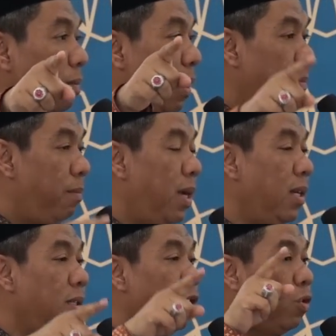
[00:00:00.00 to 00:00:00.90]

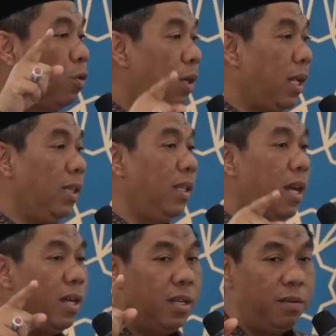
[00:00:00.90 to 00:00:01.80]
memang surat
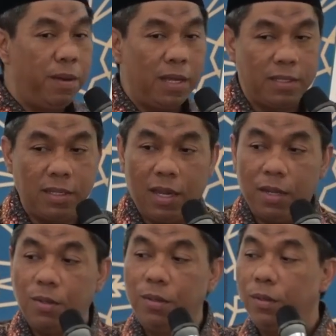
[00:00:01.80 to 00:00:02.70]
yang
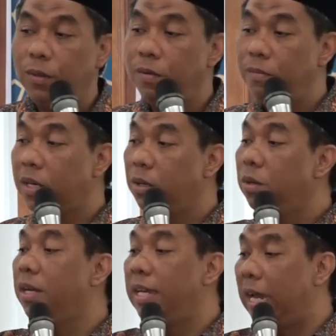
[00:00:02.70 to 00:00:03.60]
dibaca untuk
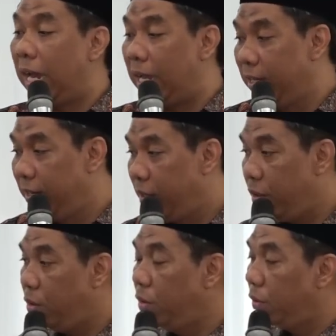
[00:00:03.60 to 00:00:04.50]
merukyah,
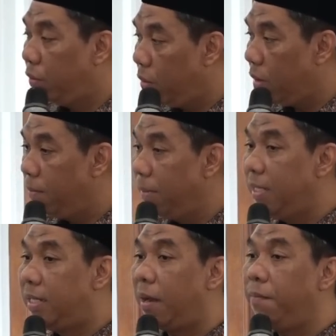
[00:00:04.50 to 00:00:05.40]
untuk
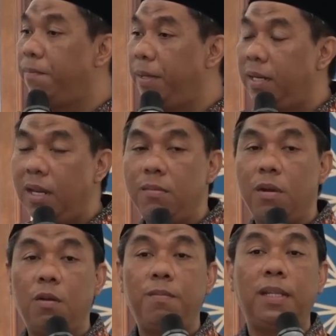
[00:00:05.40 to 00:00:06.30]
menjampi dan
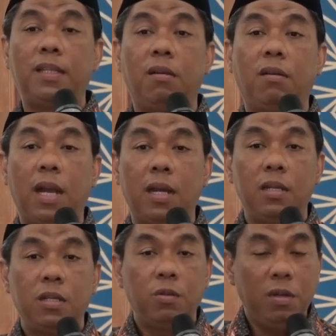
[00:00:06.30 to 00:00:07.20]
mengobati orang.
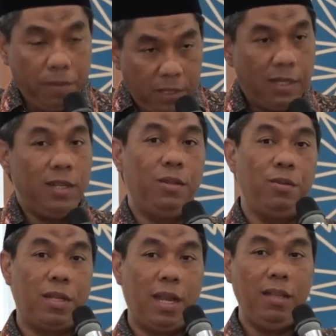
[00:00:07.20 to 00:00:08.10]
Sudah benar
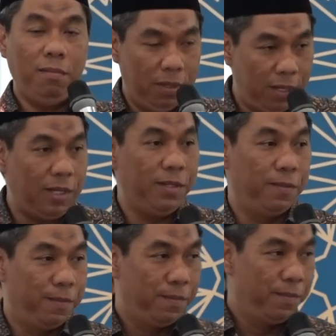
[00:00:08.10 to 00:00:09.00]
itu Said, benar.
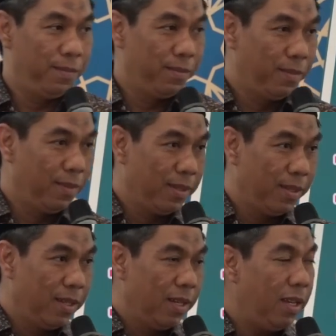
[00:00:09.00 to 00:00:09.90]

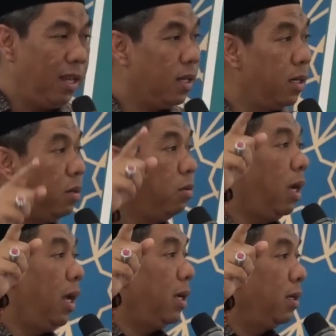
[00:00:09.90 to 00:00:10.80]
Yang kedua,